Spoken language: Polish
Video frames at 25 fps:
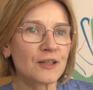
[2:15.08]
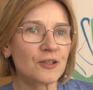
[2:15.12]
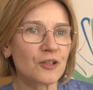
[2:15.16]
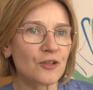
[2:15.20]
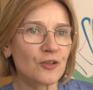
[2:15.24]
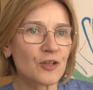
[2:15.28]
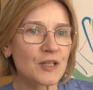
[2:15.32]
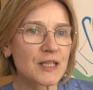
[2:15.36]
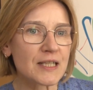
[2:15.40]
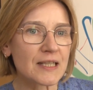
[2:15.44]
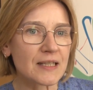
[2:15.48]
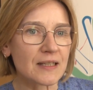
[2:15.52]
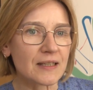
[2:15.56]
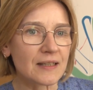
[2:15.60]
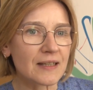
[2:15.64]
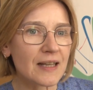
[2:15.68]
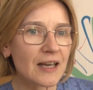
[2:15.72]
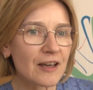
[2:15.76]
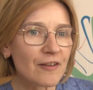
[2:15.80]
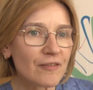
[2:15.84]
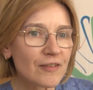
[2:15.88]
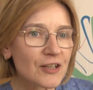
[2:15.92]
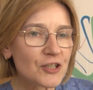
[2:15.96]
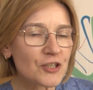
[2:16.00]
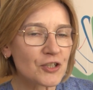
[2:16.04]
to jest
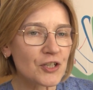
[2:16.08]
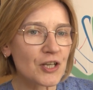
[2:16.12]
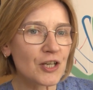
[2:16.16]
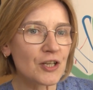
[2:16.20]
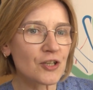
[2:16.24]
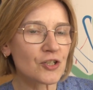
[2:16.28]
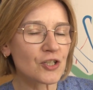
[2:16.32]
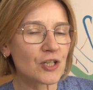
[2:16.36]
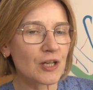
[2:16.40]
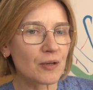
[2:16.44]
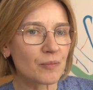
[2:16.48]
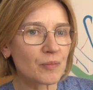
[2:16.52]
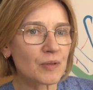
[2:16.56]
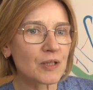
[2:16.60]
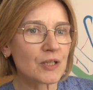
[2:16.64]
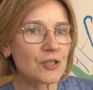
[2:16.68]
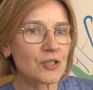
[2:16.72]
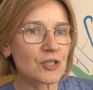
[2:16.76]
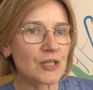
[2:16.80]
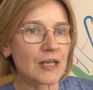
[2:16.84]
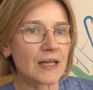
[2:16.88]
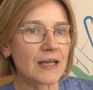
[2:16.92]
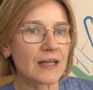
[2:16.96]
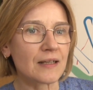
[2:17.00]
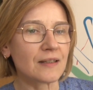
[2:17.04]
najważniejsza
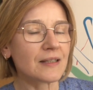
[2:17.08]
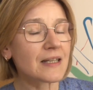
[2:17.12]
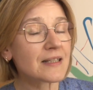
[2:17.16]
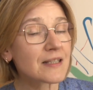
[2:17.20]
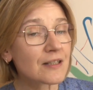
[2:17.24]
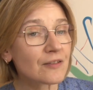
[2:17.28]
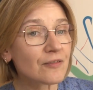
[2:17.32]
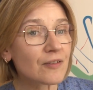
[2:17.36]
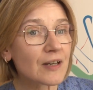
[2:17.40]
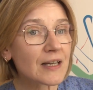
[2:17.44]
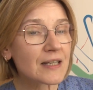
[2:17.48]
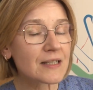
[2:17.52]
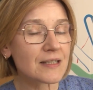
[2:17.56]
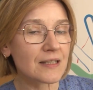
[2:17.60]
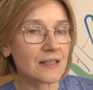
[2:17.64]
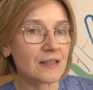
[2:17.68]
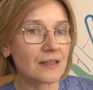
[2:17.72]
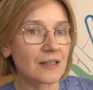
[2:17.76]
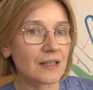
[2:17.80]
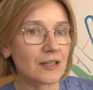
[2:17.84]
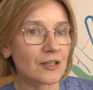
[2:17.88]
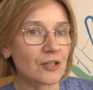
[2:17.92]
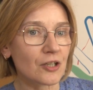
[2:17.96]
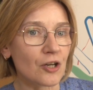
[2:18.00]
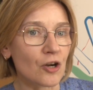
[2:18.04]
macie
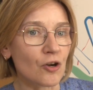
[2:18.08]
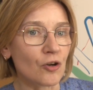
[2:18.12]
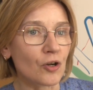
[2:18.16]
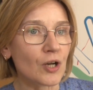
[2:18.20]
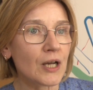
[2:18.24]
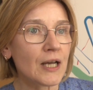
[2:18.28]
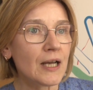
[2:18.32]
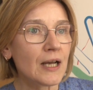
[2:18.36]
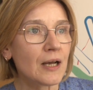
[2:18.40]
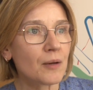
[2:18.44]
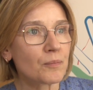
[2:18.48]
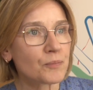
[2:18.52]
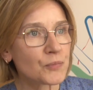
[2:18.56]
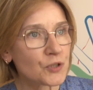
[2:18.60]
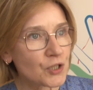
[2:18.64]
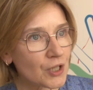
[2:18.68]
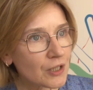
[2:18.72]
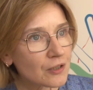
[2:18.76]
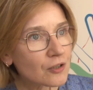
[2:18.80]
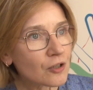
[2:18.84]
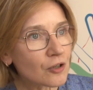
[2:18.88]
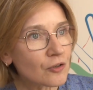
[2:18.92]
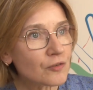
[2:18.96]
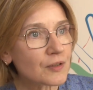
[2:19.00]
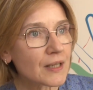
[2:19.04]
dezynfekcji tych rąk
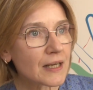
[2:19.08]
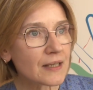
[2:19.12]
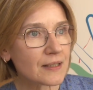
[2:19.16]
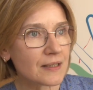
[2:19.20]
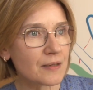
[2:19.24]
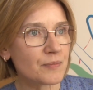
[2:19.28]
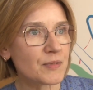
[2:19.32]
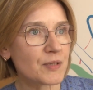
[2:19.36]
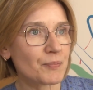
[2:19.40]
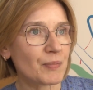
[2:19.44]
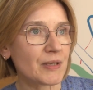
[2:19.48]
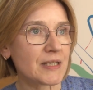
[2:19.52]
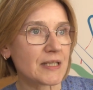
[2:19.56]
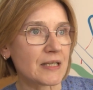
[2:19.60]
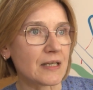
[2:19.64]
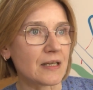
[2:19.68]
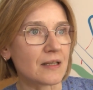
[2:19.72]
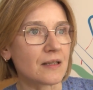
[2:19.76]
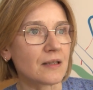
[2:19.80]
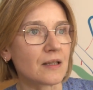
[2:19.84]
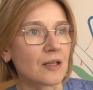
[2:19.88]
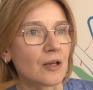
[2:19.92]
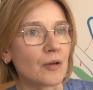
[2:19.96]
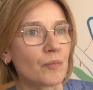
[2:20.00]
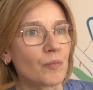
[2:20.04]
przed kontaktem z
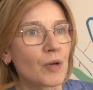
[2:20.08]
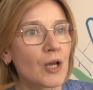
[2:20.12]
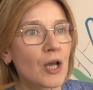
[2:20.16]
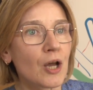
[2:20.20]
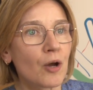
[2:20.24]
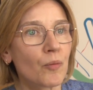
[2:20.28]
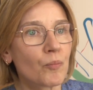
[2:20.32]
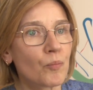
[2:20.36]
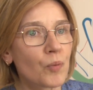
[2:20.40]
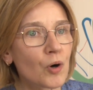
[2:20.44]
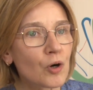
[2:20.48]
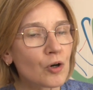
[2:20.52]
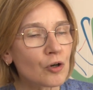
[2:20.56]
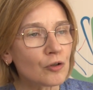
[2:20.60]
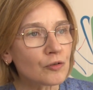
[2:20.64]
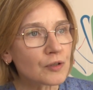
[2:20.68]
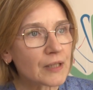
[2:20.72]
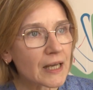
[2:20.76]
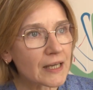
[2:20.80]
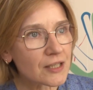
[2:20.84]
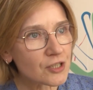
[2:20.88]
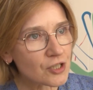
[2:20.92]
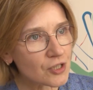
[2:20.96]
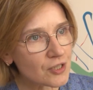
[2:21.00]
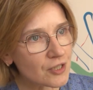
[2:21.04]
pacjentem, po
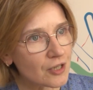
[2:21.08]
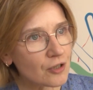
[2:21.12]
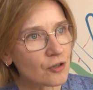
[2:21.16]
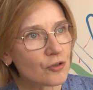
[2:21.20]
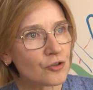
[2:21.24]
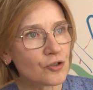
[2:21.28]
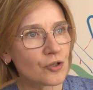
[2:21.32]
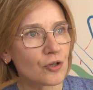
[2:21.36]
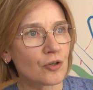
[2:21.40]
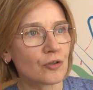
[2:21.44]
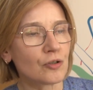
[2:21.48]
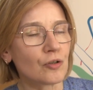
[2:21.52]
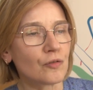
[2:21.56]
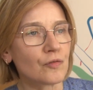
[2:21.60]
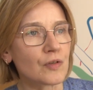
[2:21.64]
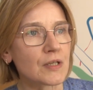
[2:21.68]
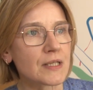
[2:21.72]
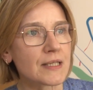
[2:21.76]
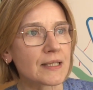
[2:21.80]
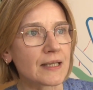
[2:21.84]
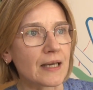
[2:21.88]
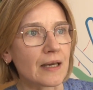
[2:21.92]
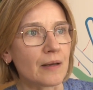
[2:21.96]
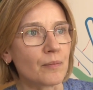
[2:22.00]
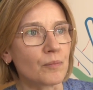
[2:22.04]
kontakcie z jego
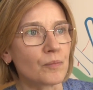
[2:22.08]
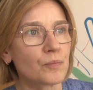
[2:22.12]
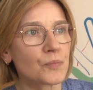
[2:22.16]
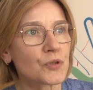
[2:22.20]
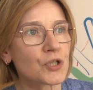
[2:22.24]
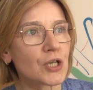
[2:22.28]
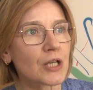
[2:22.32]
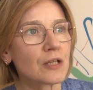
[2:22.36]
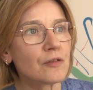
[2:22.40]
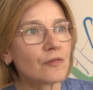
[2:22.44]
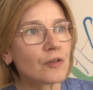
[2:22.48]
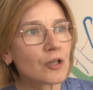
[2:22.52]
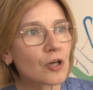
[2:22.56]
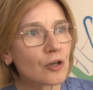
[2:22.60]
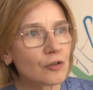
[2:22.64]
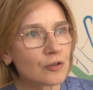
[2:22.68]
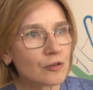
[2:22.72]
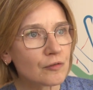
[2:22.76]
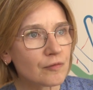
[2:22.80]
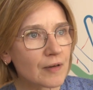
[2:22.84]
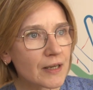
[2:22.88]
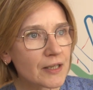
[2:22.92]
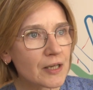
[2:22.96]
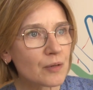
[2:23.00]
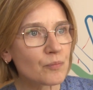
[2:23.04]
środowiskiem, przed
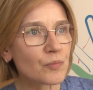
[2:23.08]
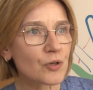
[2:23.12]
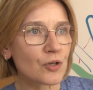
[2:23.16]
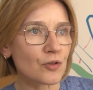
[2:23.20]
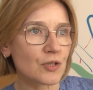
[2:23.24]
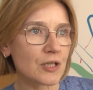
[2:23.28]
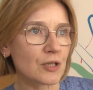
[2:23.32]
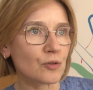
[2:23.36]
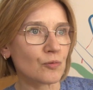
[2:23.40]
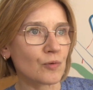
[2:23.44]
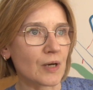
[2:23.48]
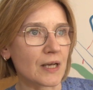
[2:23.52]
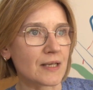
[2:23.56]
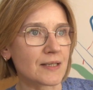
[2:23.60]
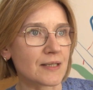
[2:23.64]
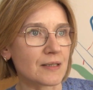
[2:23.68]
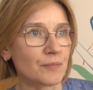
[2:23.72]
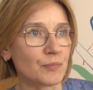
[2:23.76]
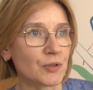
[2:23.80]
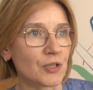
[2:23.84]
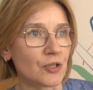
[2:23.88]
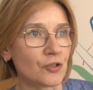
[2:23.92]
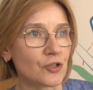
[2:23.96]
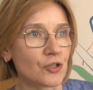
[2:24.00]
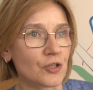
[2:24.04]
wykonywaniem procedur
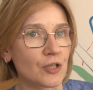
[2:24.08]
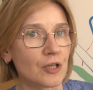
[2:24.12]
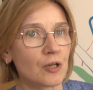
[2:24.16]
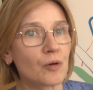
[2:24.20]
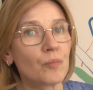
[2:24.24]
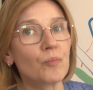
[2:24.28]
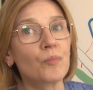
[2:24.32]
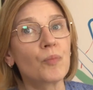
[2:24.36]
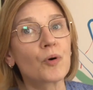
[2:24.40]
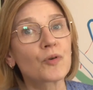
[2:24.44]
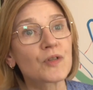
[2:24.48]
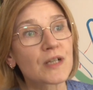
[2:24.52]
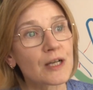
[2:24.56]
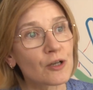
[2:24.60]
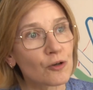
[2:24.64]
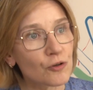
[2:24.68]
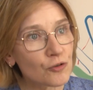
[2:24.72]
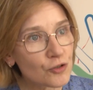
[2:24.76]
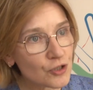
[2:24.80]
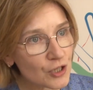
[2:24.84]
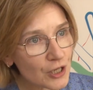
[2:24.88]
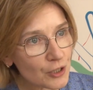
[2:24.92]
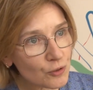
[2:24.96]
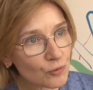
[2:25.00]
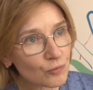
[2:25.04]
aseptycznych, po
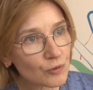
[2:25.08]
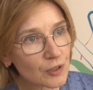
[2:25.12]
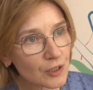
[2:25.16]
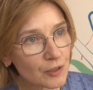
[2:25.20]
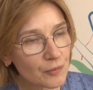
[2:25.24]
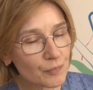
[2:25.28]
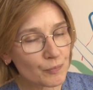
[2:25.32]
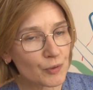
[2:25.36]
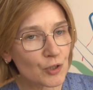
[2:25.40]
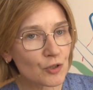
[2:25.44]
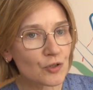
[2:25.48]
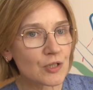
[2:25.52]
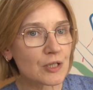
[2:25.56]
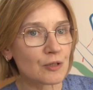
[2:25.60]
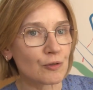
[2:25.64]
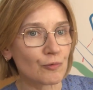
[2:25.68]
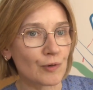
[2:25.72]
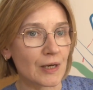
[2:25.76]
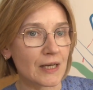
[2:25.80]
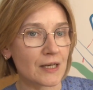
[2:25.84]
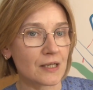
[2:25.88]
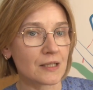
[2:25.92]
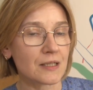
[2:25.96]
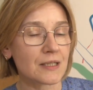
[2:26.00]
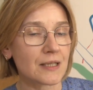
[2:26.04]
zakończeniu tych
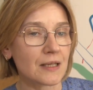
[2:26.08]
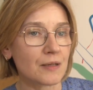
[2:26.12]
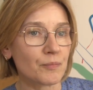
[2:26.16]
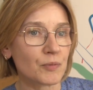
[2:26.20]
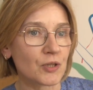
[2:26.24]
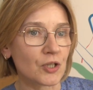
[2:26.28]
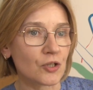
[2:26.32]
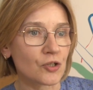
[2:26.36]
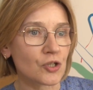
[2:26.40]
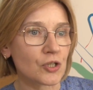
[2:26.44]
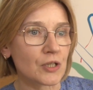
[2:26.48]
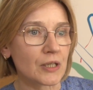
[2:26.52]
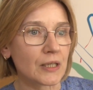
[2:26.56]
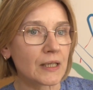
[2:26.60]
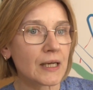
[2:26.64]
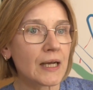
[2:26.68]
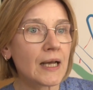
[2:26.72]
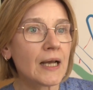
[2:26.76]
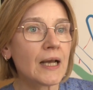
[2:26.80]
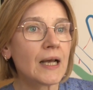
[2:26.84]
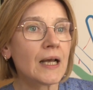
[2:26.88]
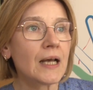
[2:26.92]
procedur aseptycznych